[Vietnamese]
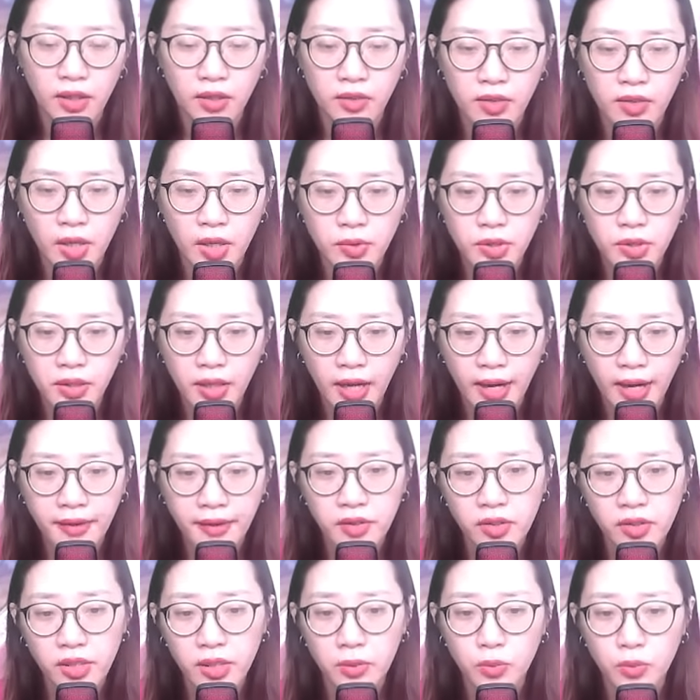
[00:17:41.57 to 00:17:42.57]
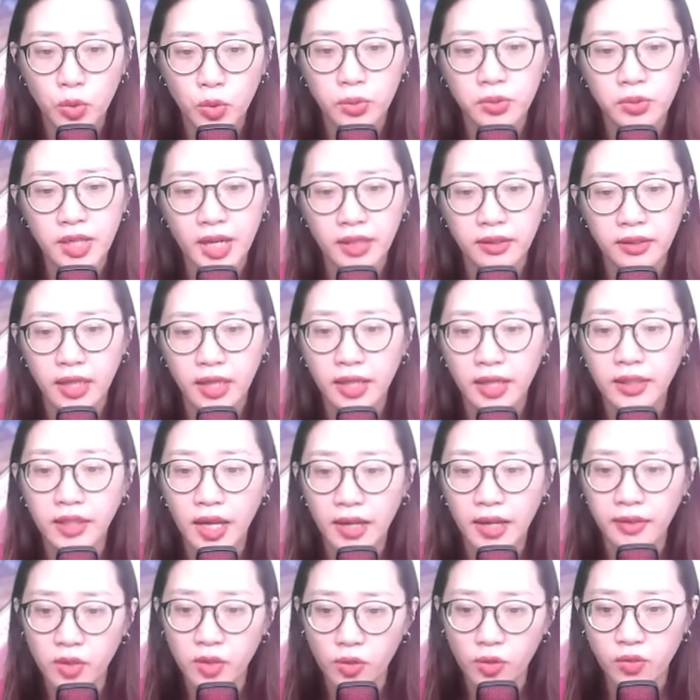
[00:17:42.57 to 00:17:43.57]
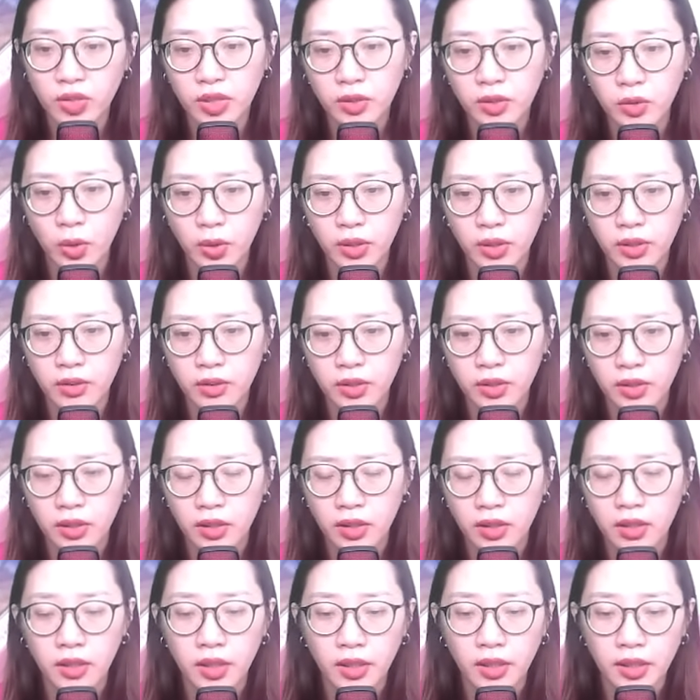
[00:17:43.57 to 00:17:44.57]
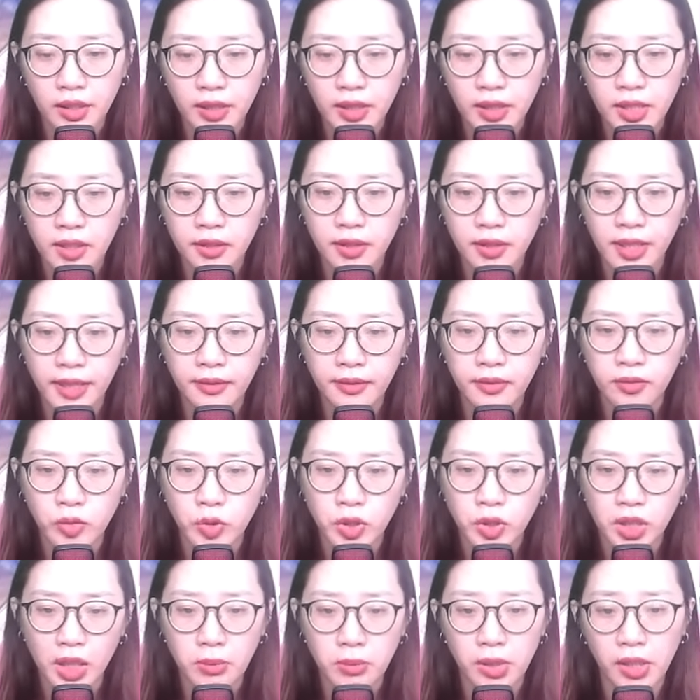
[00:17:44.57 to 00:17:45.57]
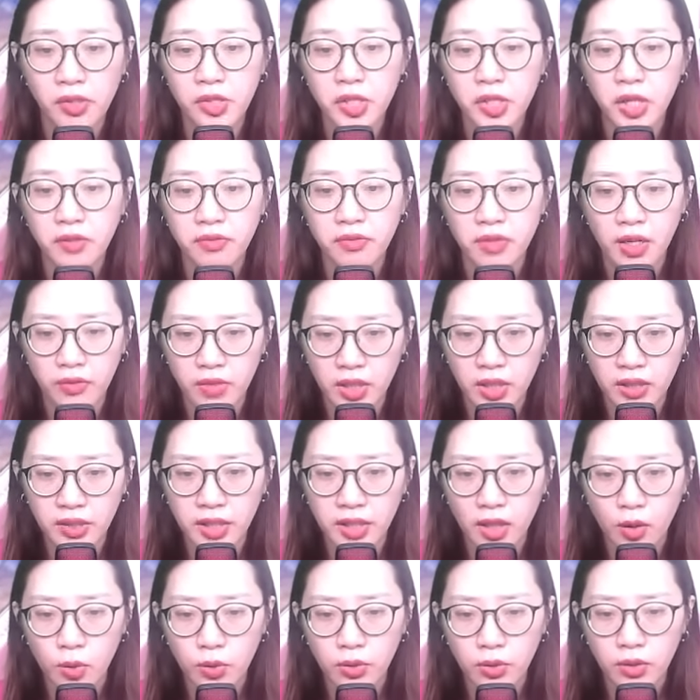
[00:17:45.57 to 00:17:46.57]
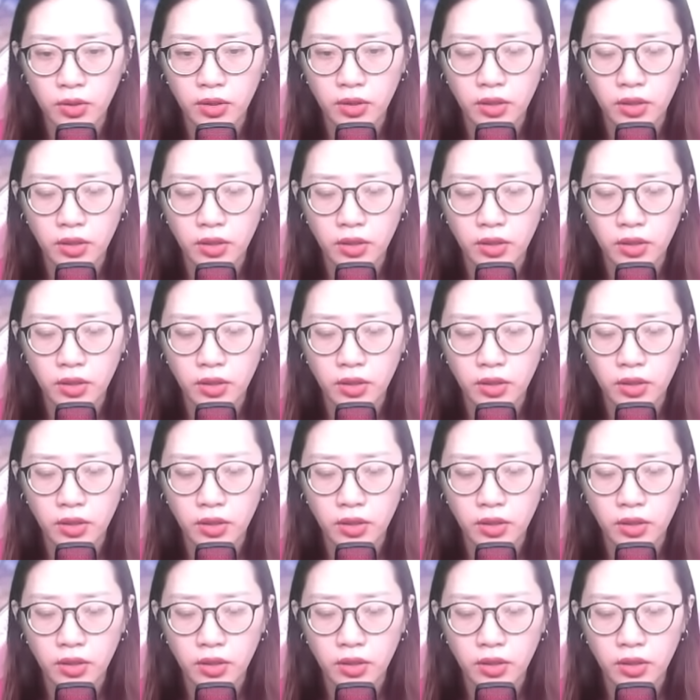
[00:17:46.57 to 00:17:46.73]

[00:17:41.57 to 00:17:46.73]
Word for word: Nếu như hắn có ý muốn ra tay tàn độc với tôi, thì chính hắn sẽ bị rơi vào vực sâu.